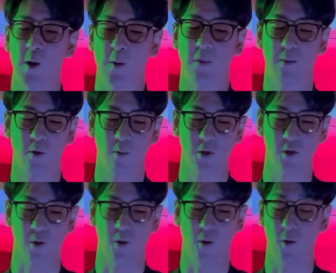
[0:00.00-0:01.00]
まあ僕もちょっ
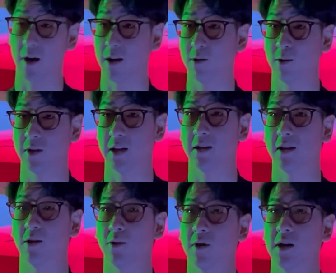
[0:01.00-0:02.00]
とオカルトであった
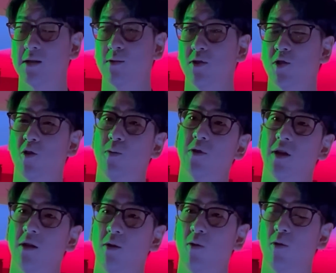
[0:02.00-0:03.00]
りとか、そういう事故物
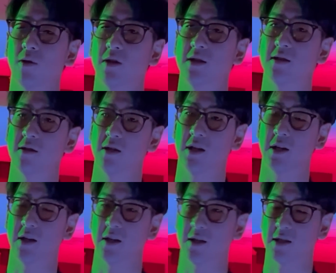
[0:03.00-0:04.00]
件というのをコンテンツに
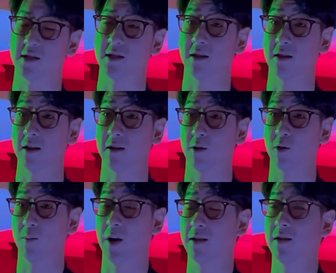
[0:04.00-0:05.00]
させていただいた
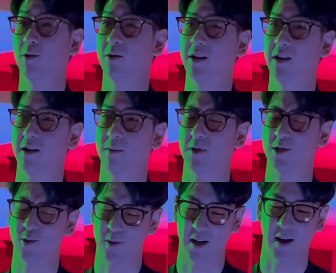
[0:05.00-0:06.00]
時もあったので、
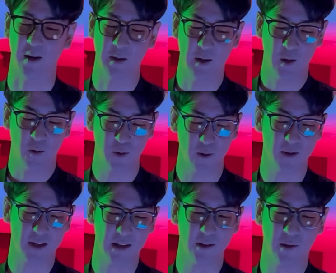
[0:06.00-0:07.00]
ちょっとね、不動
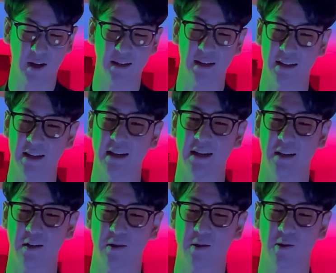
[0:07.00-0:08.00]
産の方で
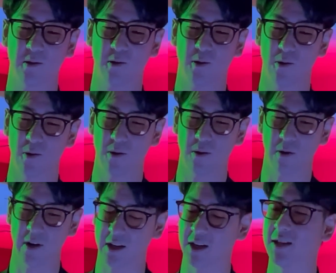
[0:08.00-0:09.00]
こ
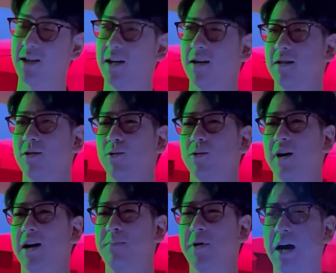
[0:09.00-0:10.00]
れ聞きたいなということがやっぱり